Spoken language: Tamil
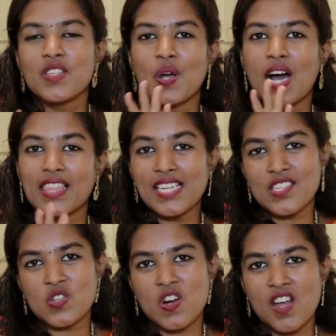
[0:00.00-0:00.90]
ஸோ
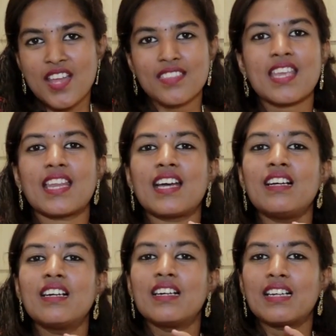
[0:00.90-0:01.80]
அதில் ஸ்ட்ராங்காக இருந்தீங்கன்னா
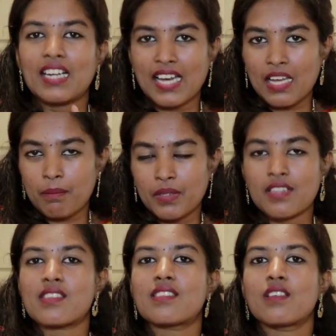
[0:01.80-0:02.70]

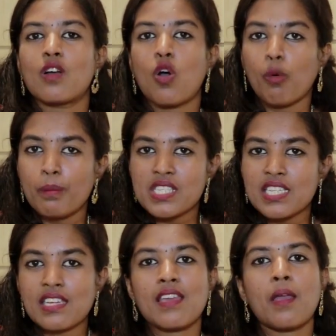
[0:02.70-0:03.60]
டயபெட்டிஸ்
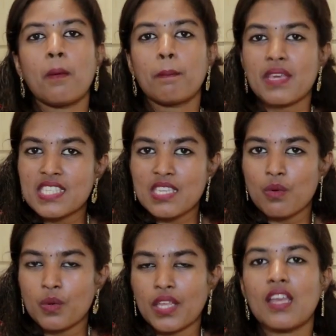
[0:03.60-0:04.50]
ஒபிசிட்டி
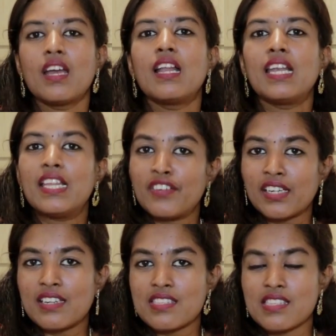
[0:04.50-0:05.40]
பிசிஓடி
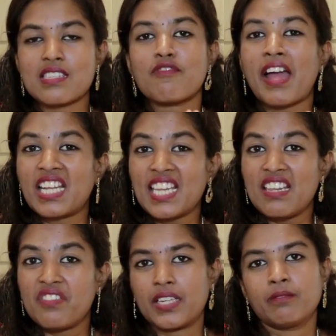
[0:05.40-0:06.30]
லிவர் டிசீஸ் ஃபேட்டி
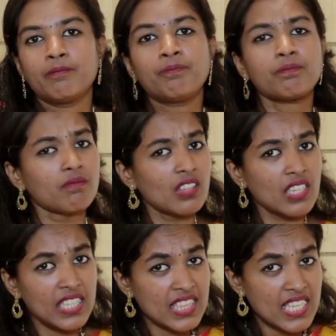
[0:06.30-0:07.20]
லிவர்
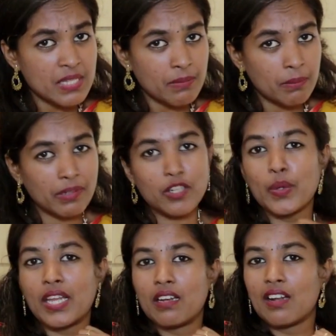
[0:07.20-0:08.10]
இதய சம்பந்தப்பட்ட
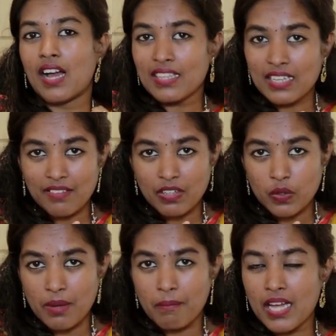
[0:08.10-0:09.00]
நோய்கள் அதனால்
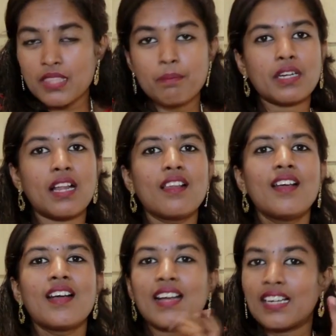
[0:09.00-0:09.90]
வரக்கூடிய பாதிப்புகள்
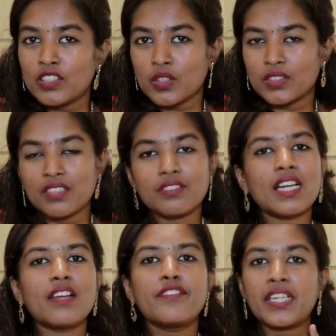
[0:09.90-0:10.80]
கண்
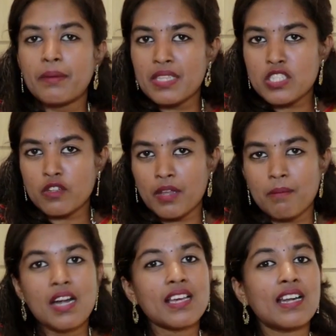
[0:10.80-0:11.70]
தொந்தரவுகள் விட்டமின்ஸ்
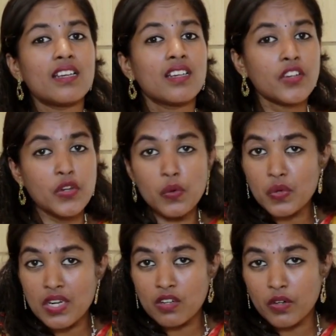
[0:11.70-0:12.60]
குறைபாடுகள்
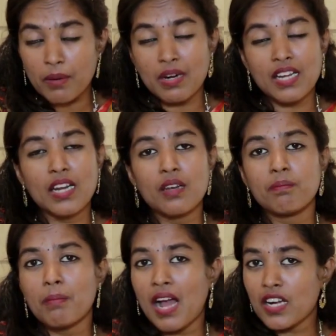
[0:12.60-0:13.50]
நியூட்ரியன் குறைபாடுகள்
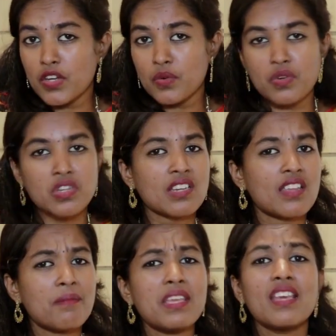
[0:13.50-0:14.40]
மால்
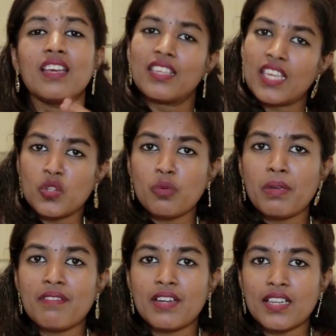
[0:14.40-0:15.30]
நியூட்ரிஷன் இப்படி
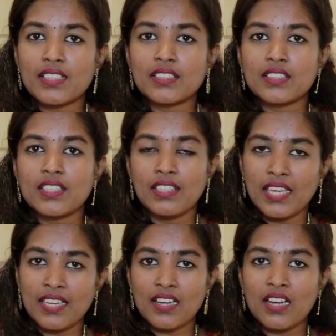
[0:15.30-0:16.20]
எதுவுமே வராது
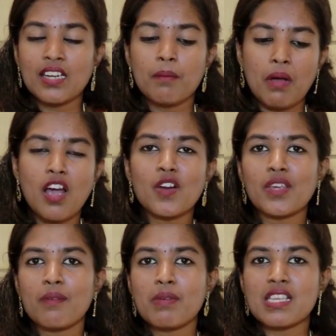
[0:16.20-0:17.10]
ஏன்னா நம்ம
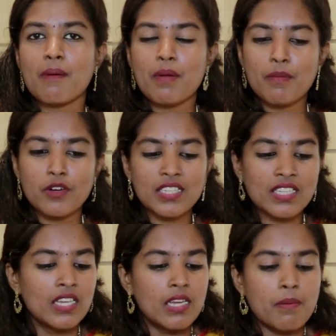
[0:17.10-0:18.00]
ஆரோக்கியமாக சாப்பிட போகிறது
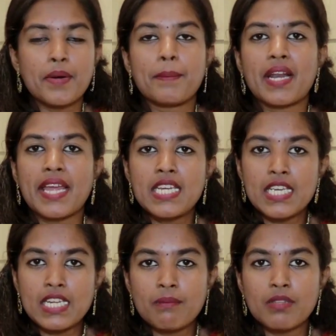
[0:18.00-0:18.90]
இப்போ நம்ம
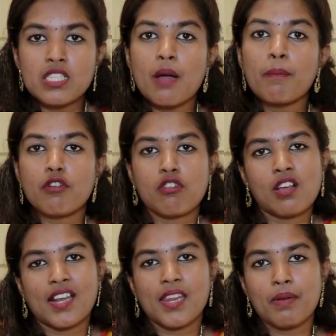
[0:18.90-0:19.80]
நைன்டி கிராம் தான்
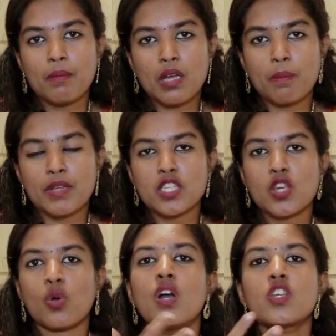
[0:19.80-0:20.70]
சாப்பிட்றோன்னா கண்டிப்பாக நமக்கு
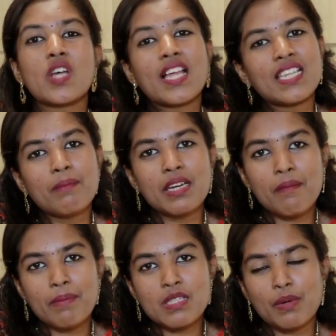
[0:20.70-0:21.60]
பசிக்கும் ஸோ அதை நம்ம
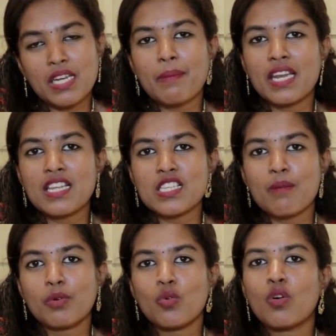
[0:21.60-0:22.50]
ரீப்ளேஸ் பண்ணி நம்ம என்ன
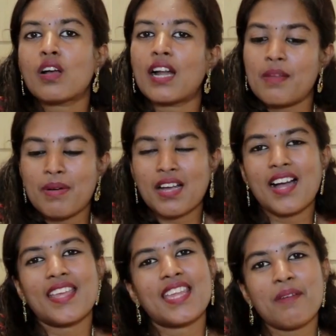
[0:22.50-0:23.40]
சாப்பிடுவோம் கண்டிப்பாக
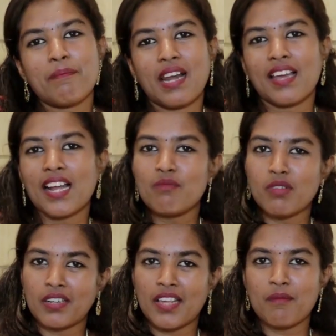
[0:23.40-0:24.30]
காய்கறி பழங்கள்
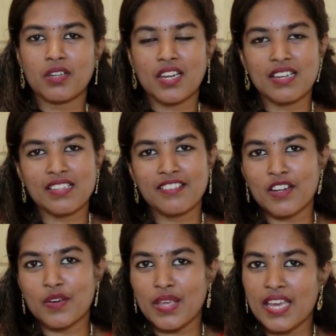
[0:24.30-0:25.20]
முட்டை முட்டையிலேருந்து
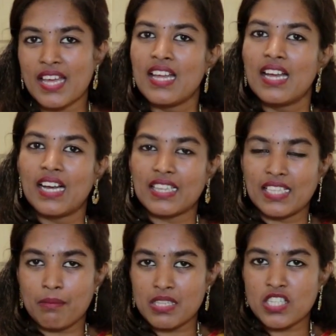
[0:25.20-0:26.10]
வரக்கூடிய அந்த
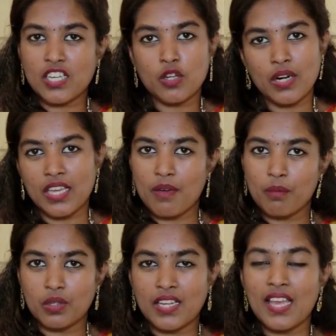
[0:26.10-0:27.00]
மஞ்சக்கரு அடங்கிய
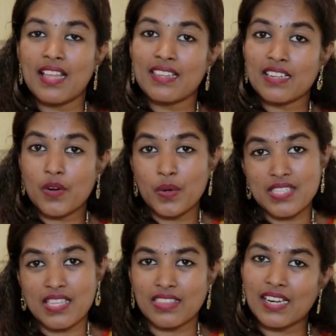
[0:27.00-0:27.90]
முட்டை அதில்
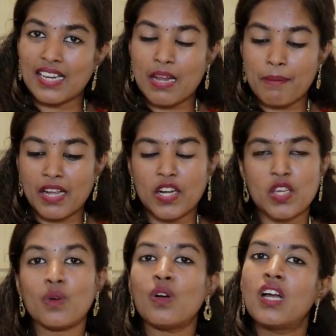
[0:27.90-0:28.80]
இருக்கக்கூடிய சத்துக்கள் எல்லாமே
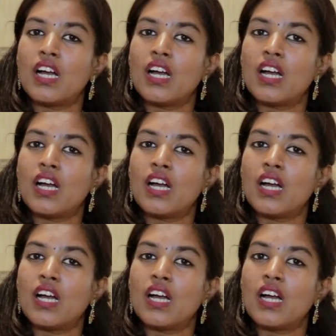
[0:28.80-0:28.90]
கிடைக்கும்